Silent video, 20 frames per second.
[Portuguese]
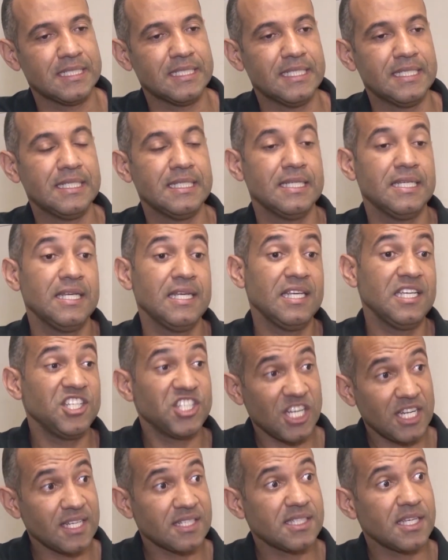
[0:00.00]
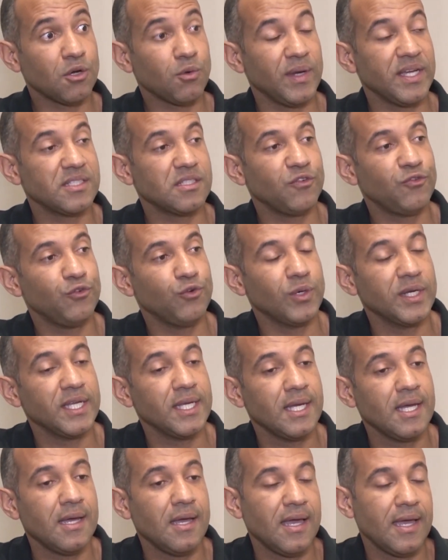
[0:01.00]
Né? E já na sequência
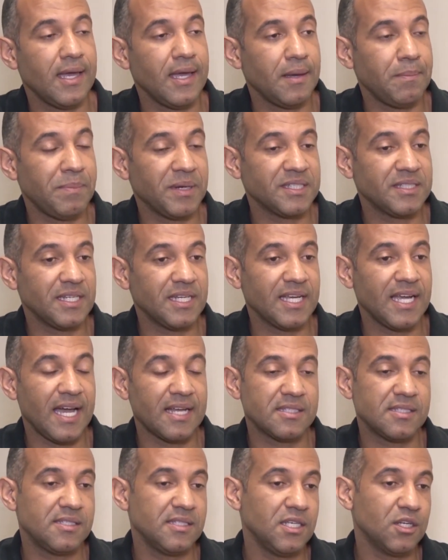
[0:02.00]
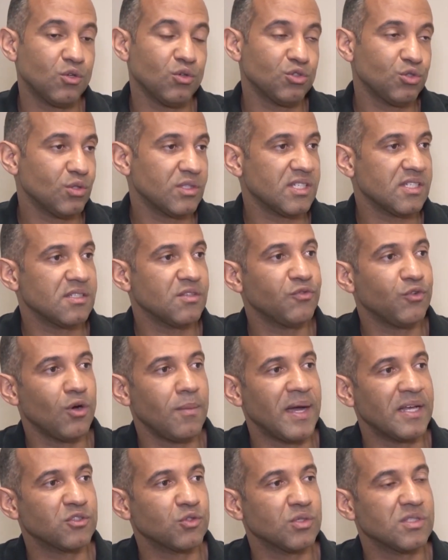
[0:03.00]
fui é, para a delegacia com todas as
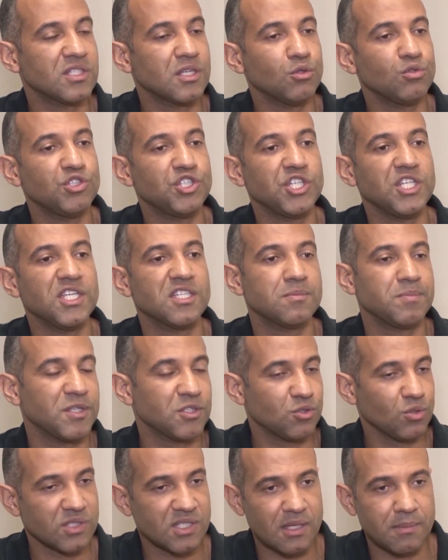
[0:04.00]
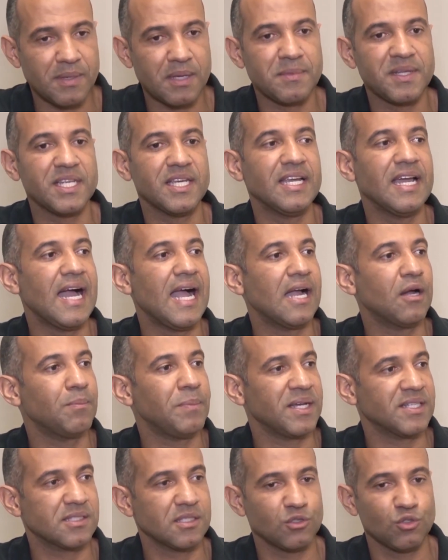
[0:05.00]
informações que eu tinha, as pessoas também me ligaram,
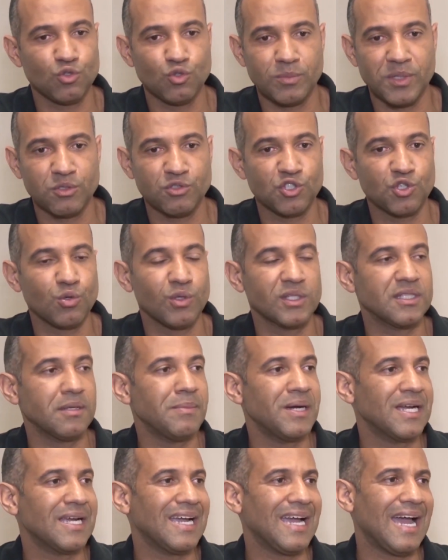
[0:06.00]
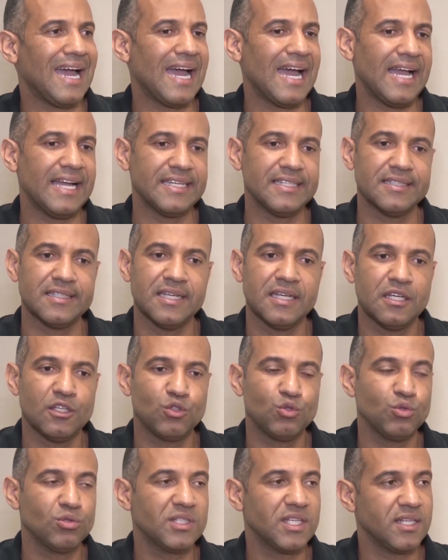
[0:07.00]
passando o número de conta bancária,
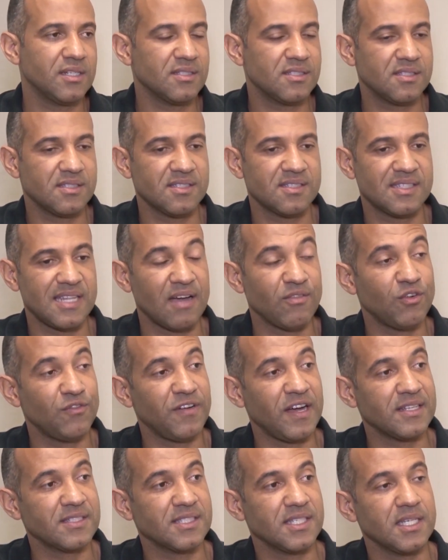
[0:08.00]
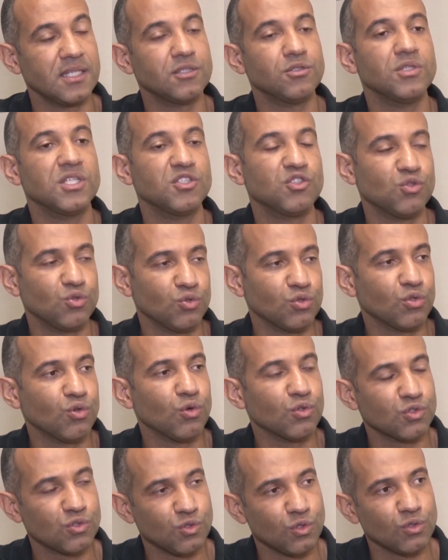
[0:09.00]
tudo que eles estavam fazendo, e isso tudo
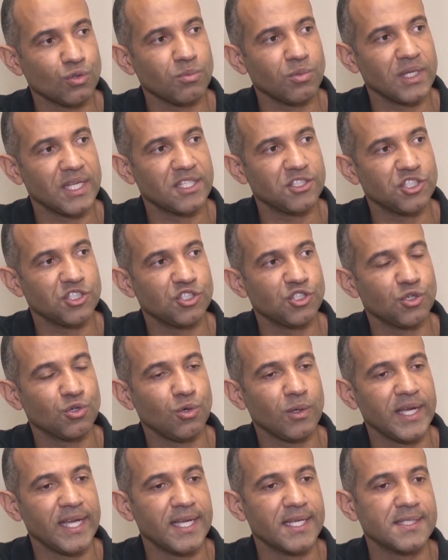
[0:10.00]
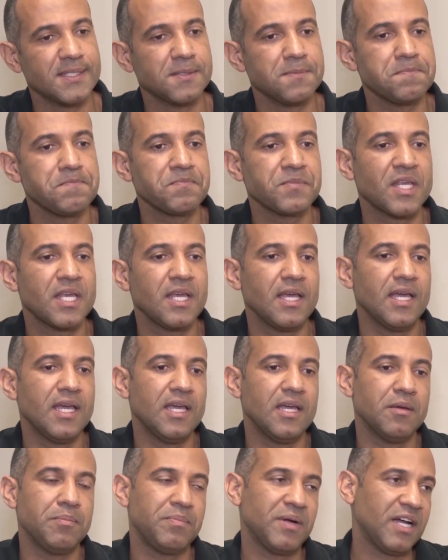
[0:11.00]
constou no boletim de ocorrência
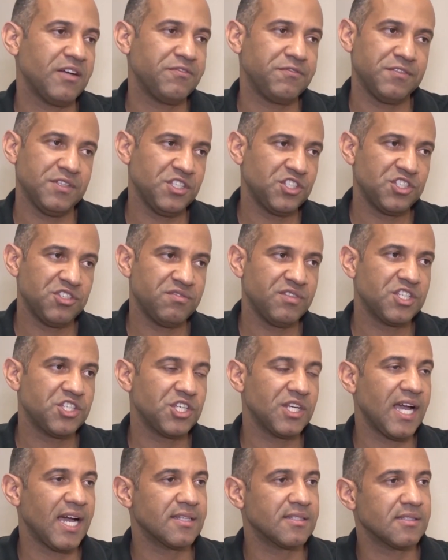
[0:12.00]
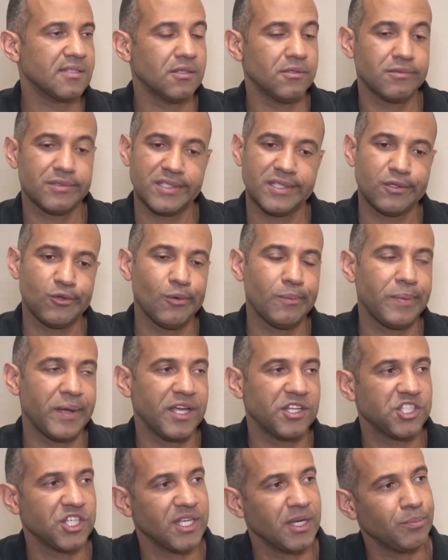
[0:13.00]
é, para fins de investigação que
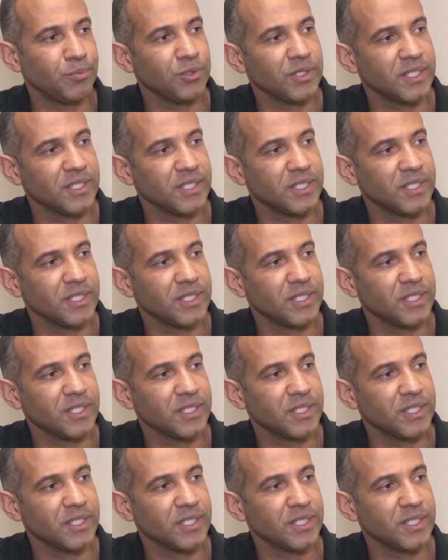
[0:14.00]
compete aí à